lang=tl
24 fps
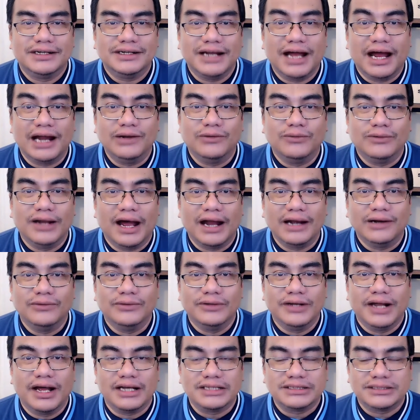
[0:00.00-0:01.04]

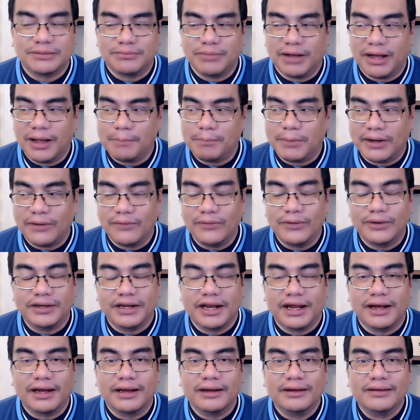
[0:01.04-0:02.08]
lalong-lalo na sa mga
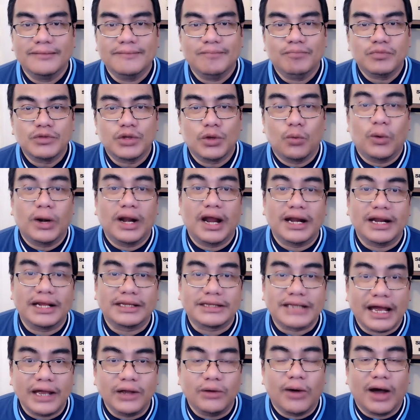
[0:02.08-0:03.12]
panahon na wala
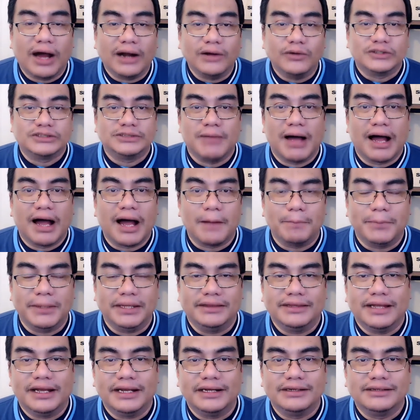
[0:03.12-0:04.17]
na tayo halos
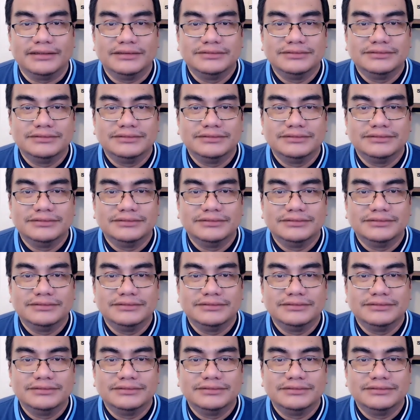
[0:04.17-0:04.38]
makapitan.